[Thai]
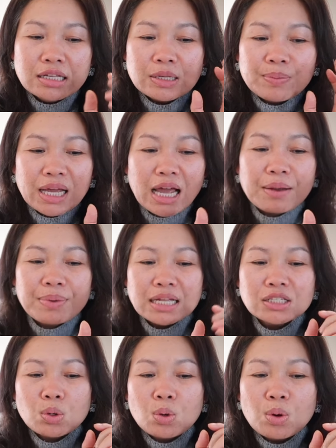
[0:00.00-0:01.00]
สำนักงงานประกัน
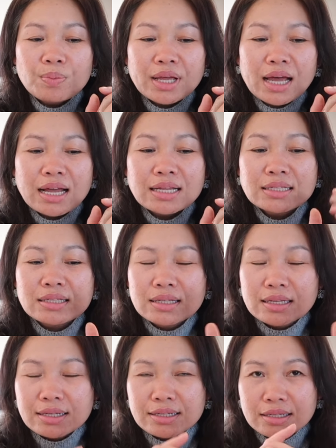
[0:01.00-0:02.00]
สังคมนะคะ
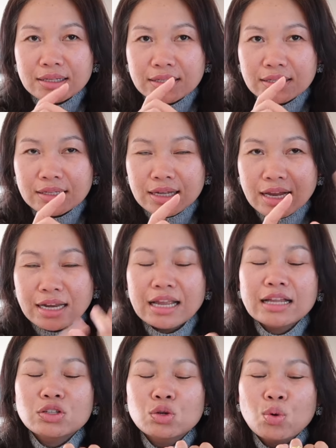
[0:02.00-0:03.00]
อันนี้
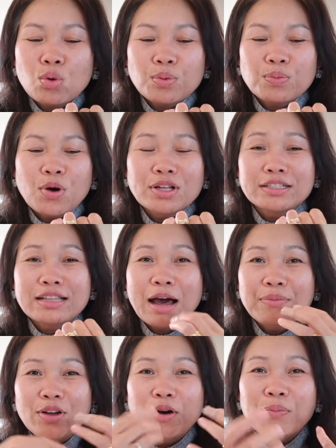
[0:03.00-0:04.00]
ทุกคนพอจะตา
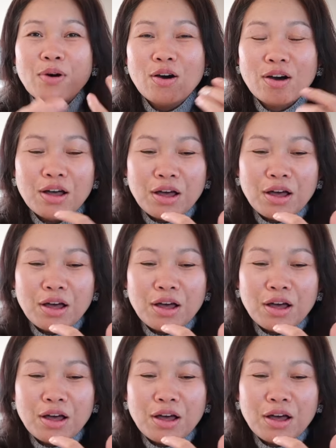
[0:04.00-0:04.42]
มเนาะเพอ